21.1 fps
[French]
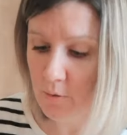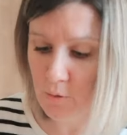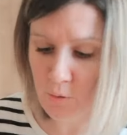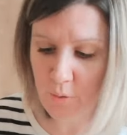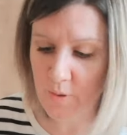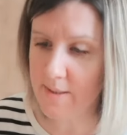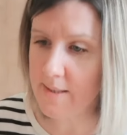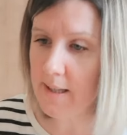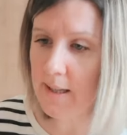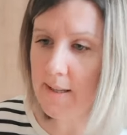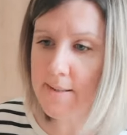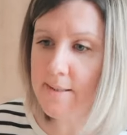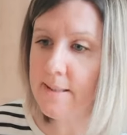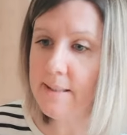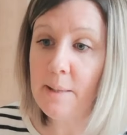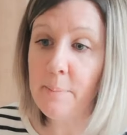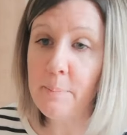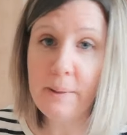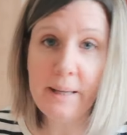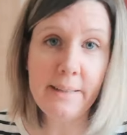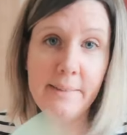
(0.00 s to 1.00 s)
Tout ça, c'est
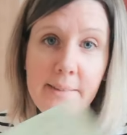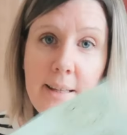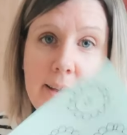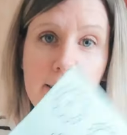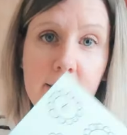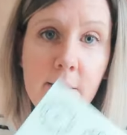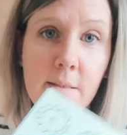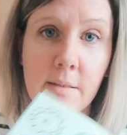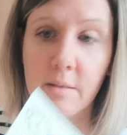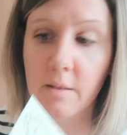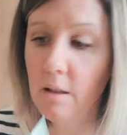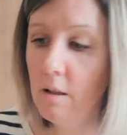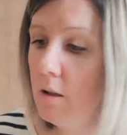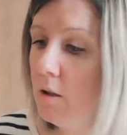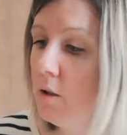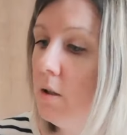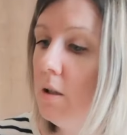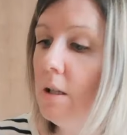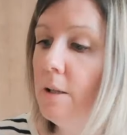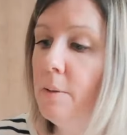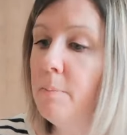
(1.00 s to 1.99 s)
des prétextes.
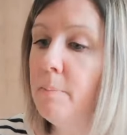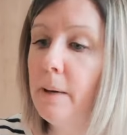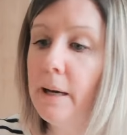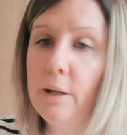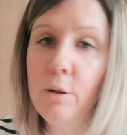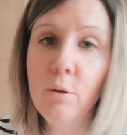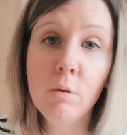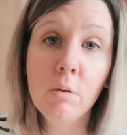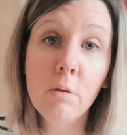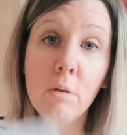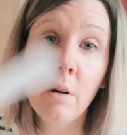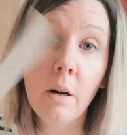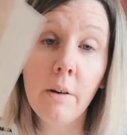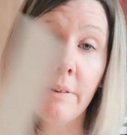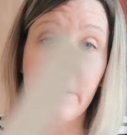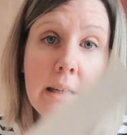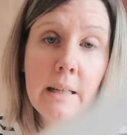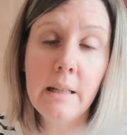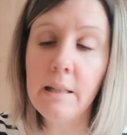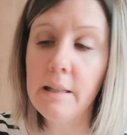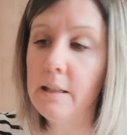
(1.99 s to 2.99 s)
Les maillots
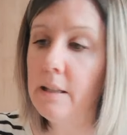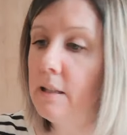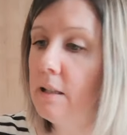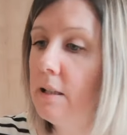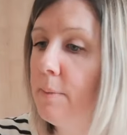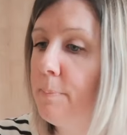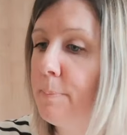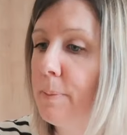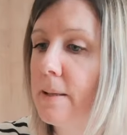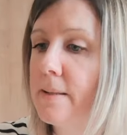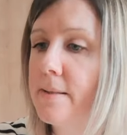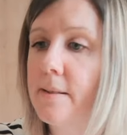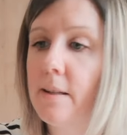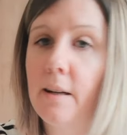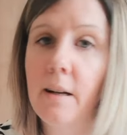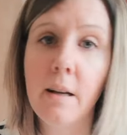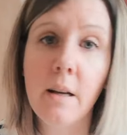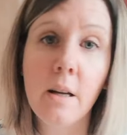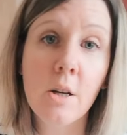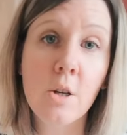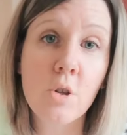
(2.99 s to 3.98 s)
avec les, les
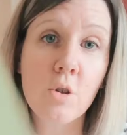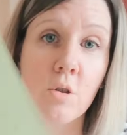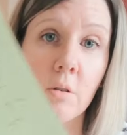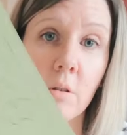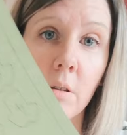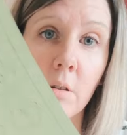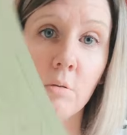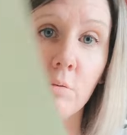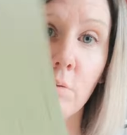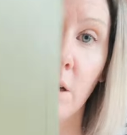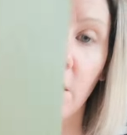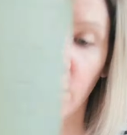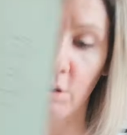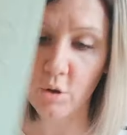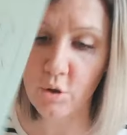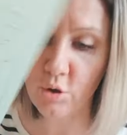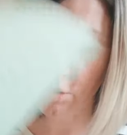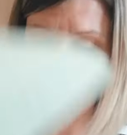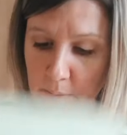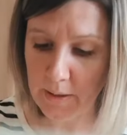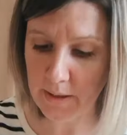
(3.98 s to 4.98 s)
euh, ou alors
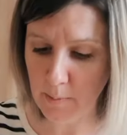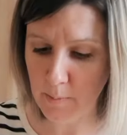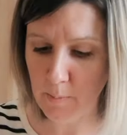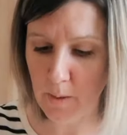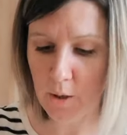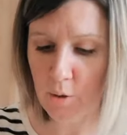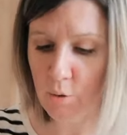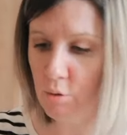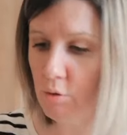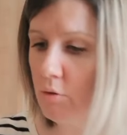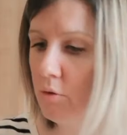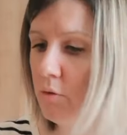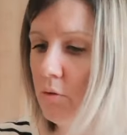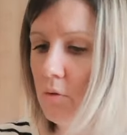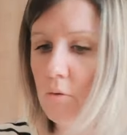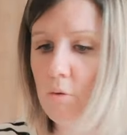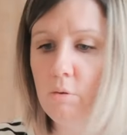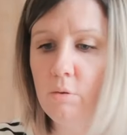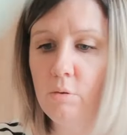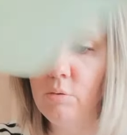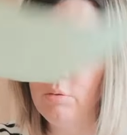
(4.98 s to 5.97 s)
je te mets des maillots
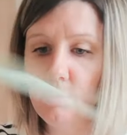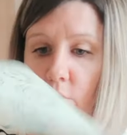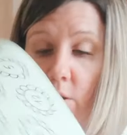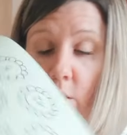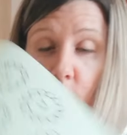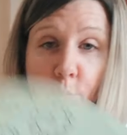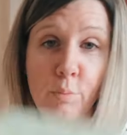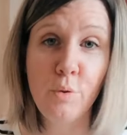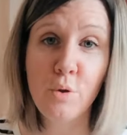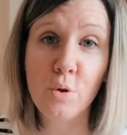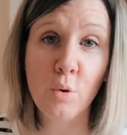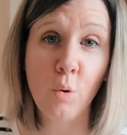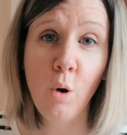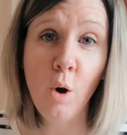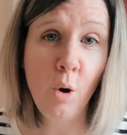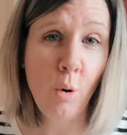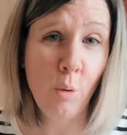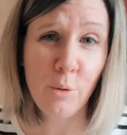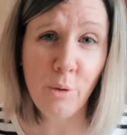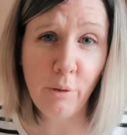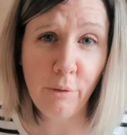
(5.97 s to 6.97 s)
dessus, ou des bouchons,
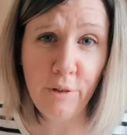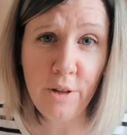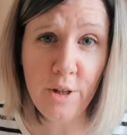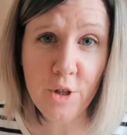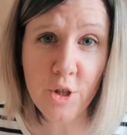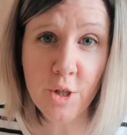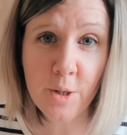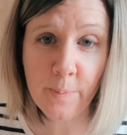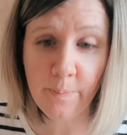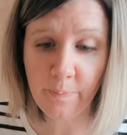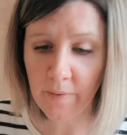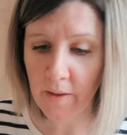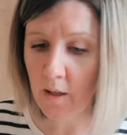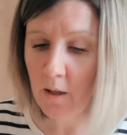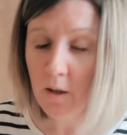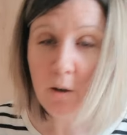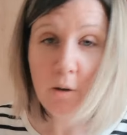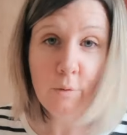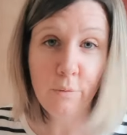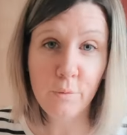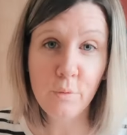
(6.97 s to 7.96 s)
on s'en fiche
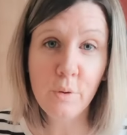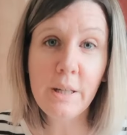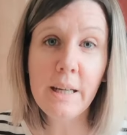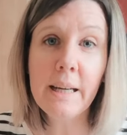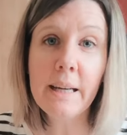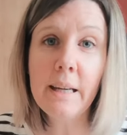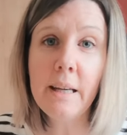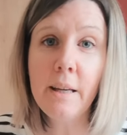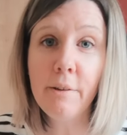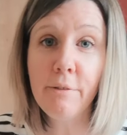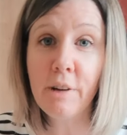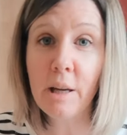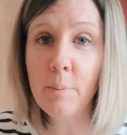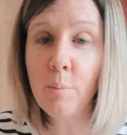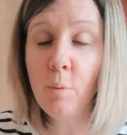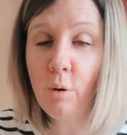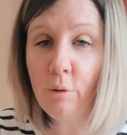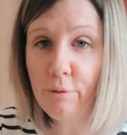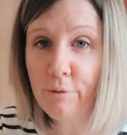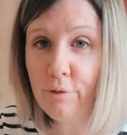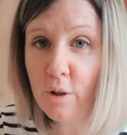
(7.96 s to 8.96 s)
vous créez
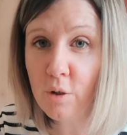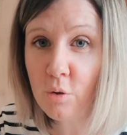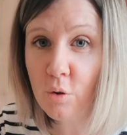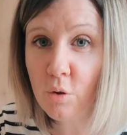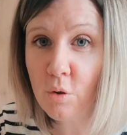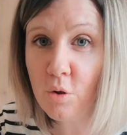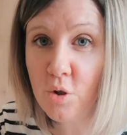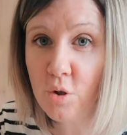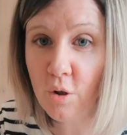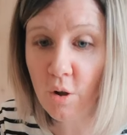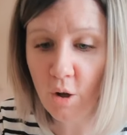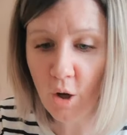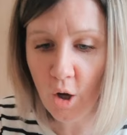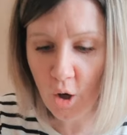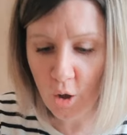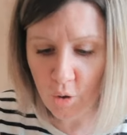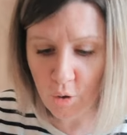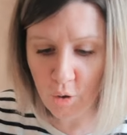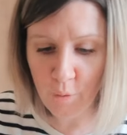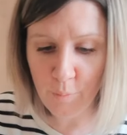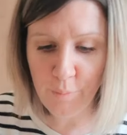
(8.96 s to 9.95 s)
vraiment votre jeu.
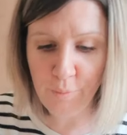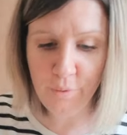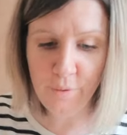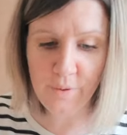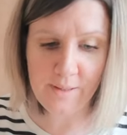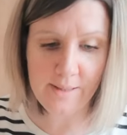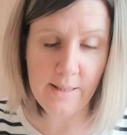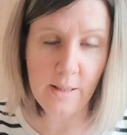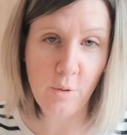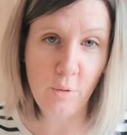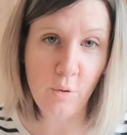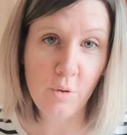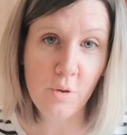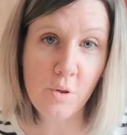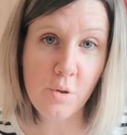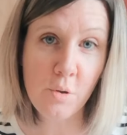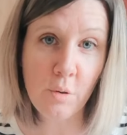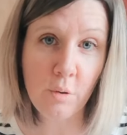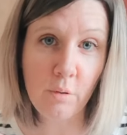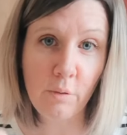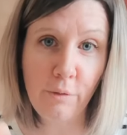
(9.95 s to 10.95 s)
Le but, c'est que
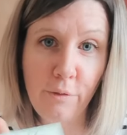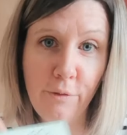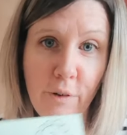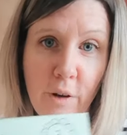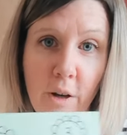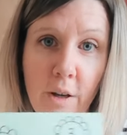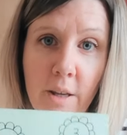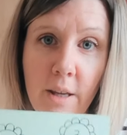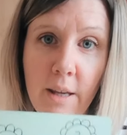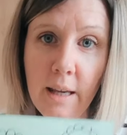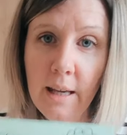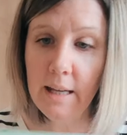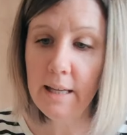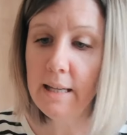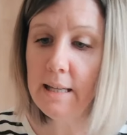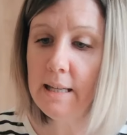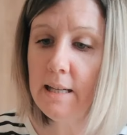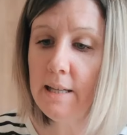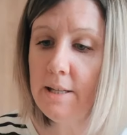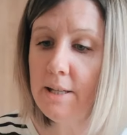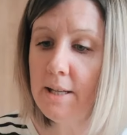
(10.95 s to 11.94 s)
sur une feuille,
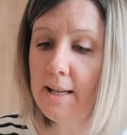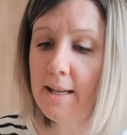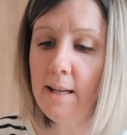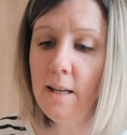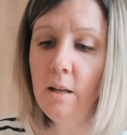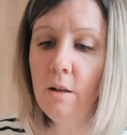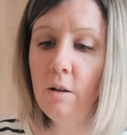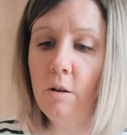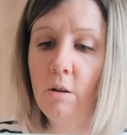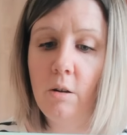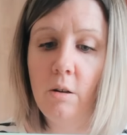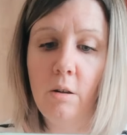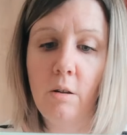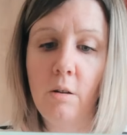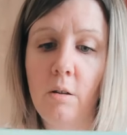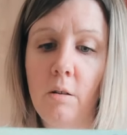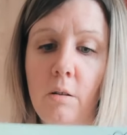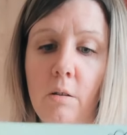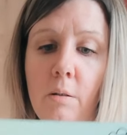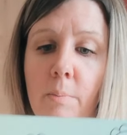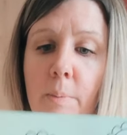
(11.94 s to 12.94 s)
il y ait
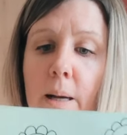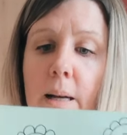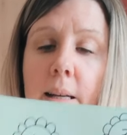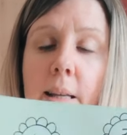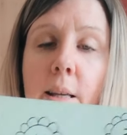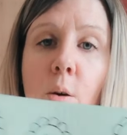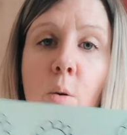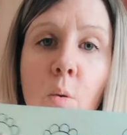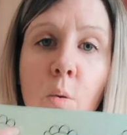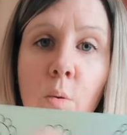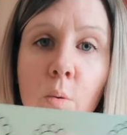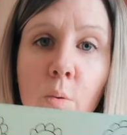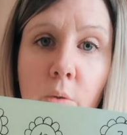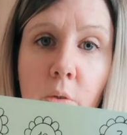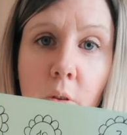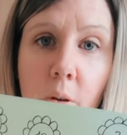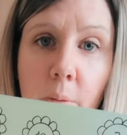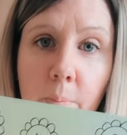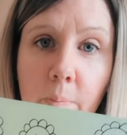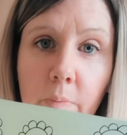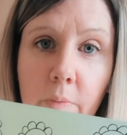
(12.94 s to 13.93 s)
euh, ben, les
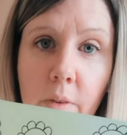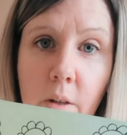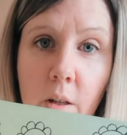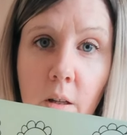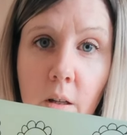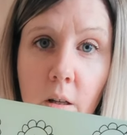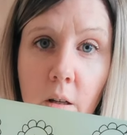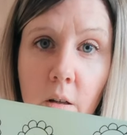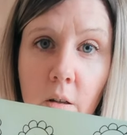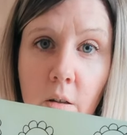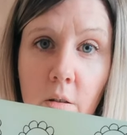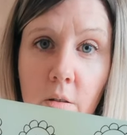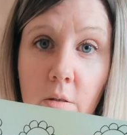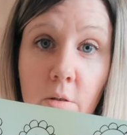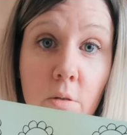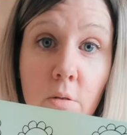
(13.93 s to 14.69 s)
11 euh,